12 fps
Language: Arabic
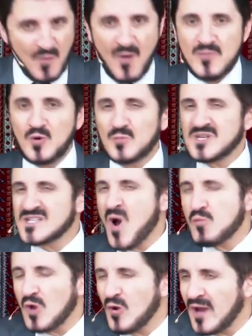ومنهم
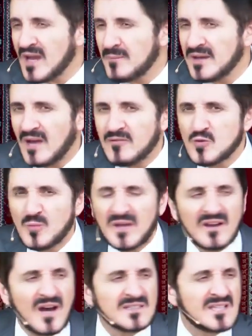جزاهم الله خيرا من يحفظه
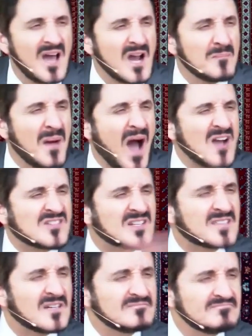بالقراءات الاربع
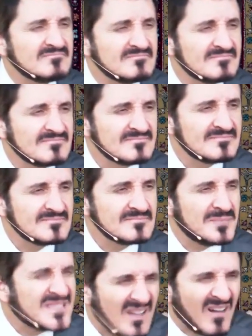عشره
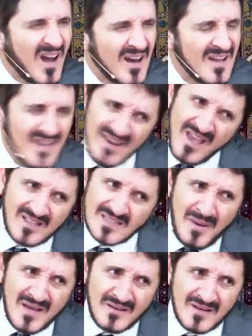بدقه لكن
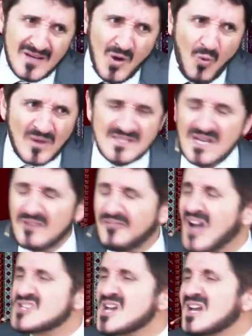طبعا هو صرف
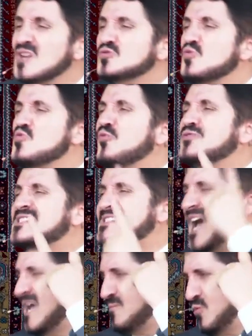عشرات الوف
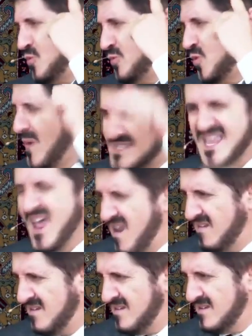الساعات من عمره وما
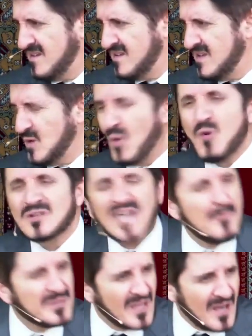زال وهو
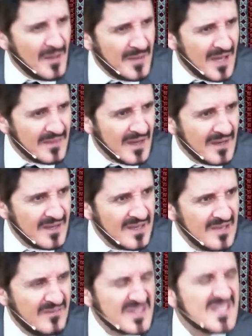يتعبد الله بهذا
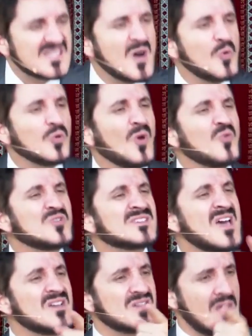فجزاه الله
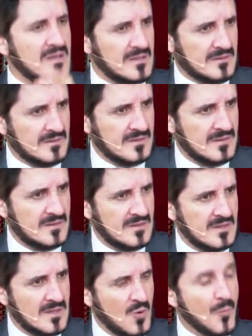جزاء شاكر
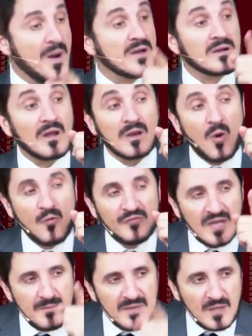وبارك الله
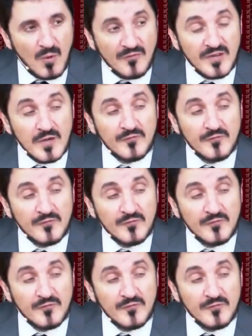في علمه وفي